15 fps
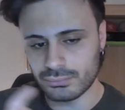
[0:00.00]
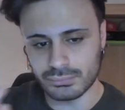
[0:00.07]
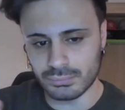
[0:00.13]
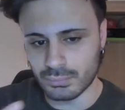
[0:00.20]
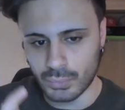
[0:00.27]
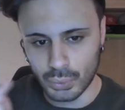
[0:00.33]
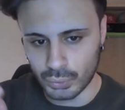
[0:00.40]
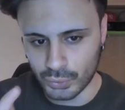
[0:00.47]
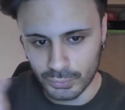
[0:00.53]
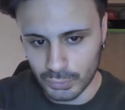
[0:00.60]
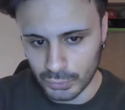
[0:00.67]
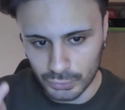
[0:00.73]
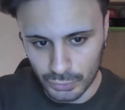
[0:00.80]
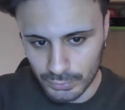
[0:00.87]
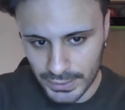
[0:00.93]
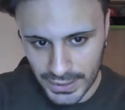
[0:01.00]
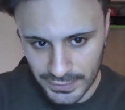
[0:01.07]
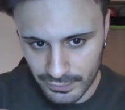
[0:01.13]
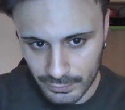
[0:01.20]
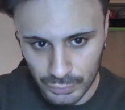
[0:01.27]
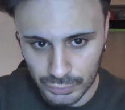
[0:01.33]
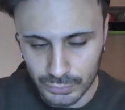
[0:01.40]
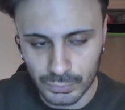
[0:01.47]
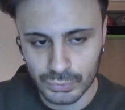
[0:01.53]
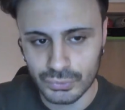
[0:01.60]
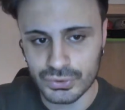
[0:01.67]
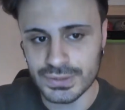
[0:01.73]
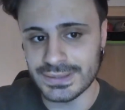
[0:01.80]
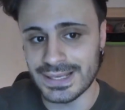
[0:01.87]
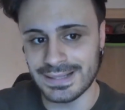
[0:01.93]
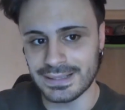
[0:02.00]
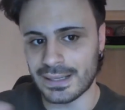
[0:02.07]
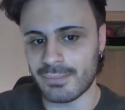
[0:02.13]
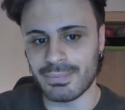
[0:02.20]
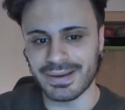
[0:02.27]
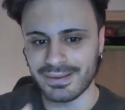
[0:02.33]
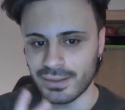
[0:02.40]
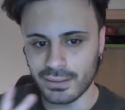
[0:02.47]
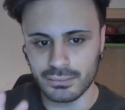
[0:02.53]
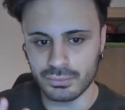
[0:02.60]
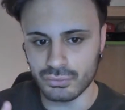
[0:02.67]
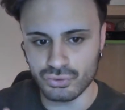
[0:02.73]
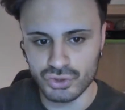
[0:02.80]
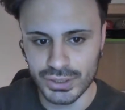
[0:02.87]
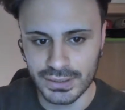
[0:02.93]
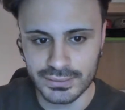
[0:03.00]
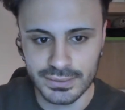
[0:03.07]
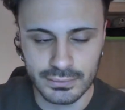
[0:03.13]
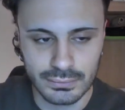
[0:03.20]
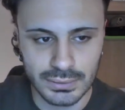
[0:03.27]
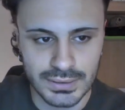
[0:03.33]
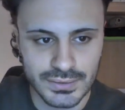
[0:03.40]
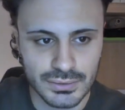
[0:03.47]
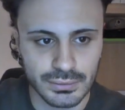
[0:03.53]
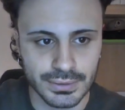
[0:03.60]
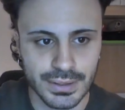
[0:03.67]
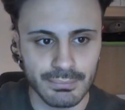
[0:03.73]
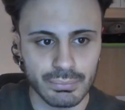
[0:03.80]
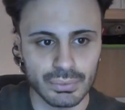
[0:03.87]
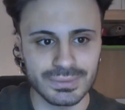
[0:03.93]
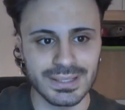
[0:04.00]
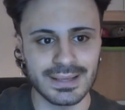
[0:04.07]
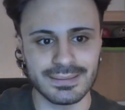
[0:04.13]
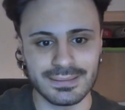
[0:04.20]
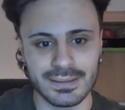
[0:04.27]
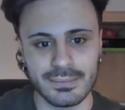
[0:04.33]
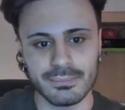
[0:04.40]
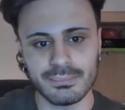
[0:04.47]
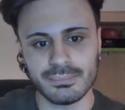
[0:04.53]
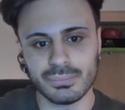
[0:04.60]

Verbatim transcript: molto molto breve, molto molto sintetica, perché non c'era dietro una storia importante,